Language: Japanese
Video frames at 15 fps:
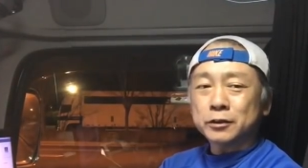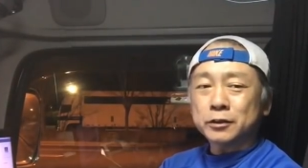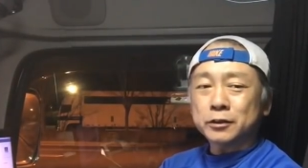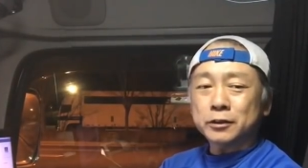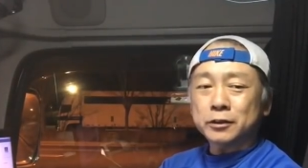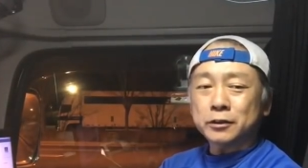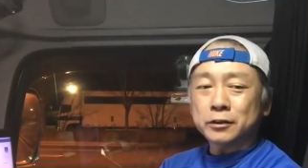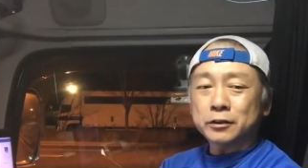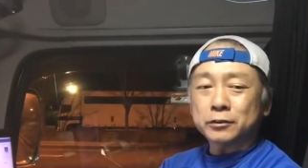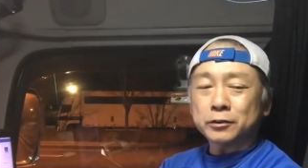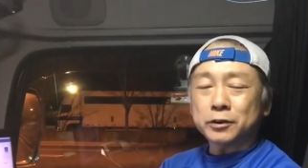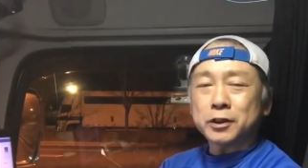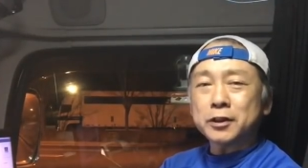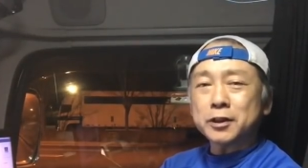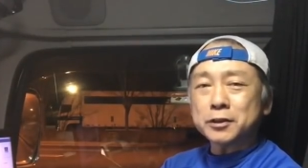えー
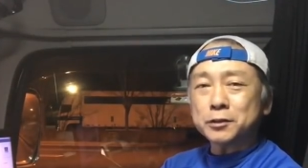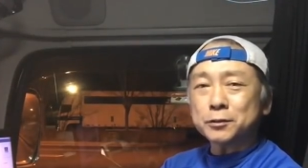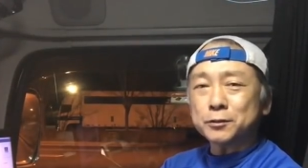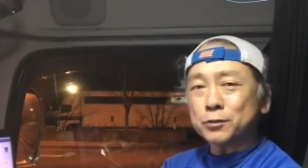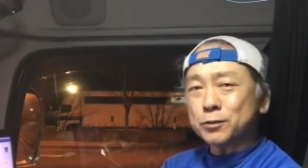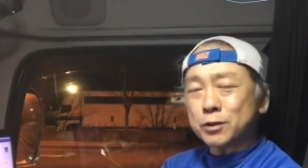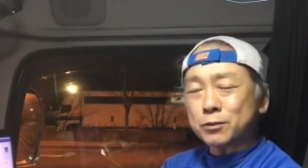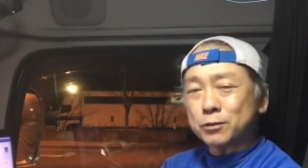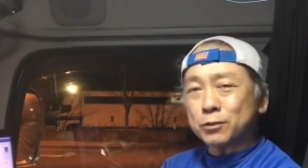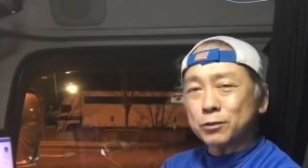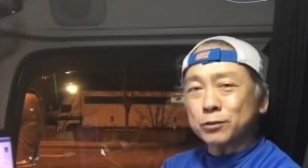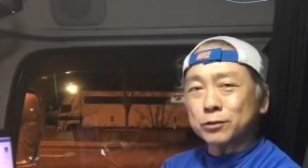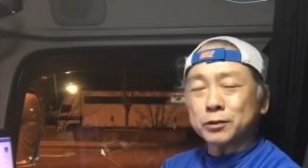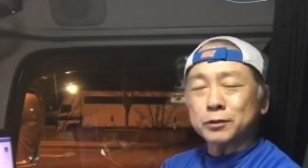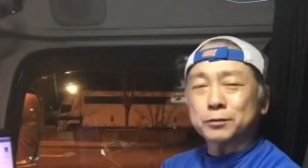と、東福岡高
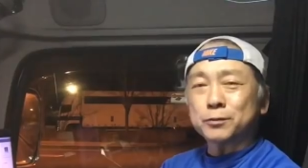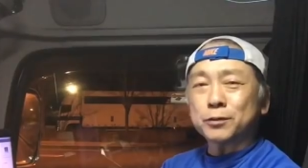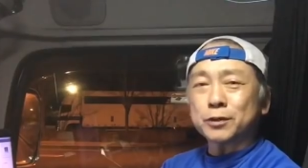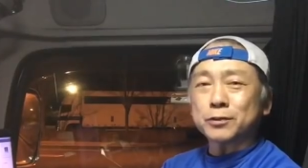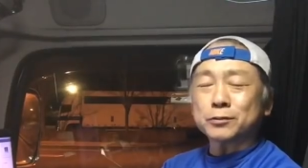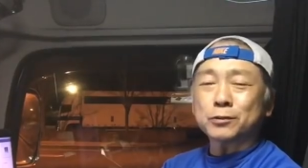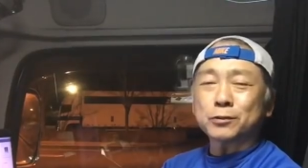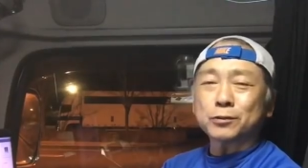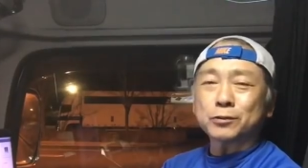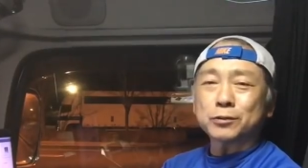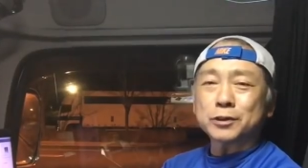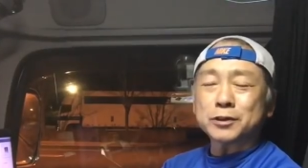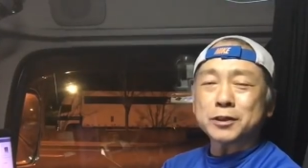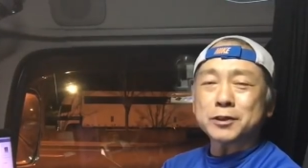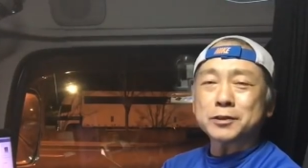校って福岡の高校
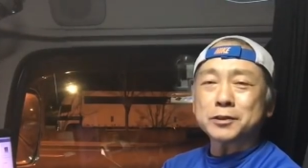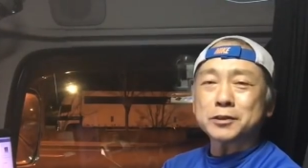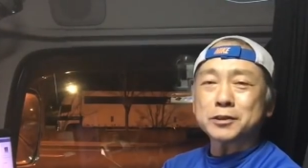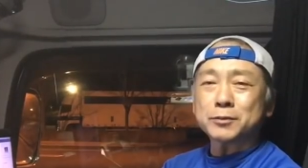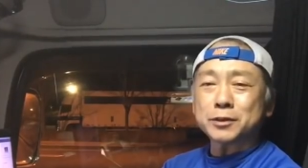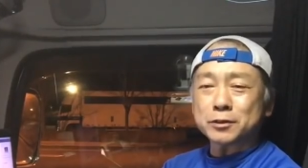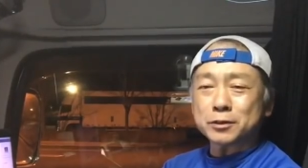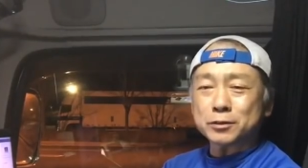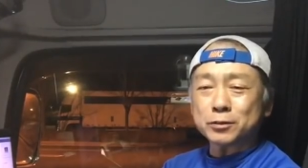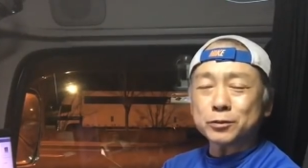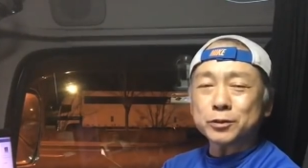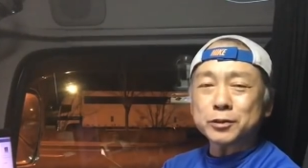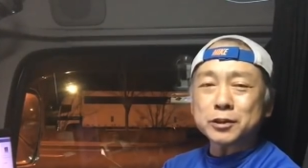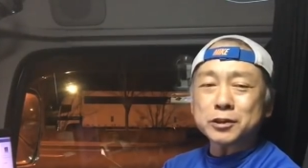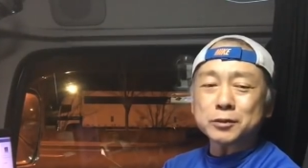に在籍してましてそこ
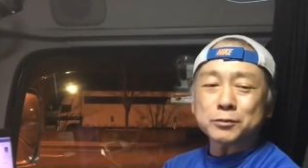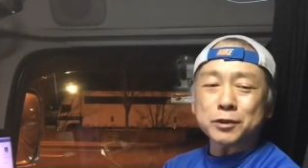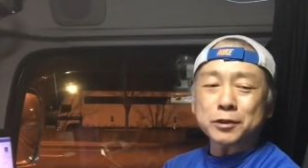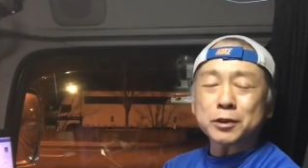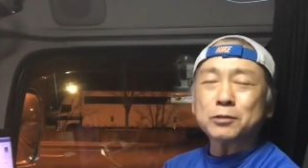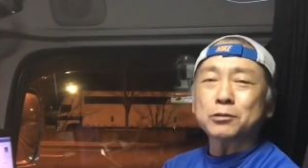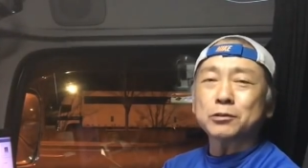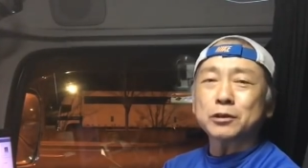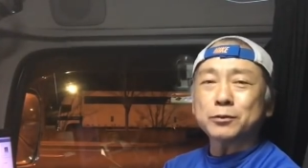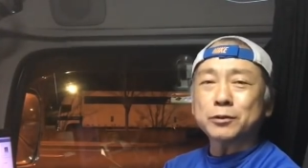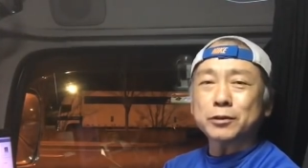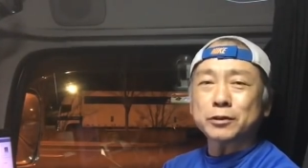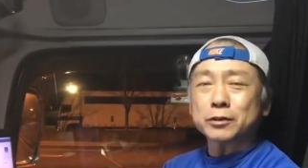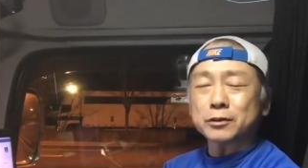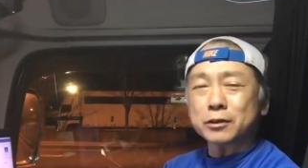の写真部は結構
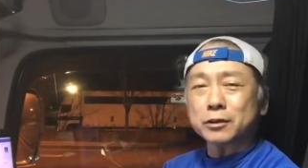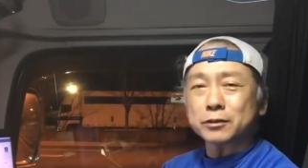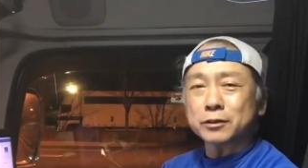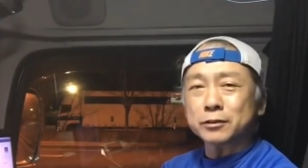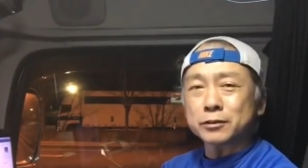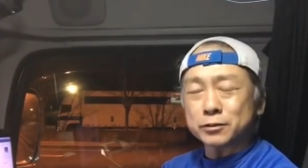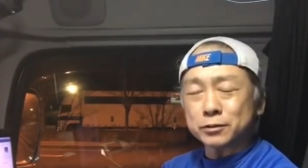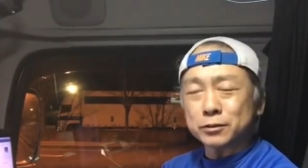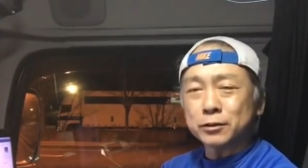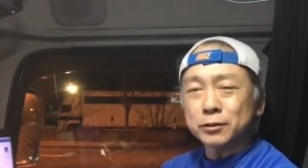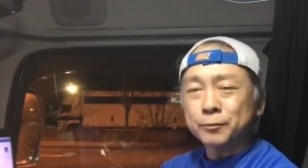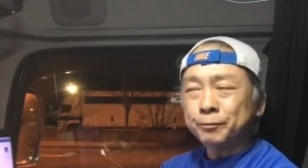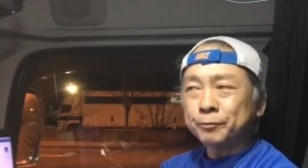レベルが高かったんですよ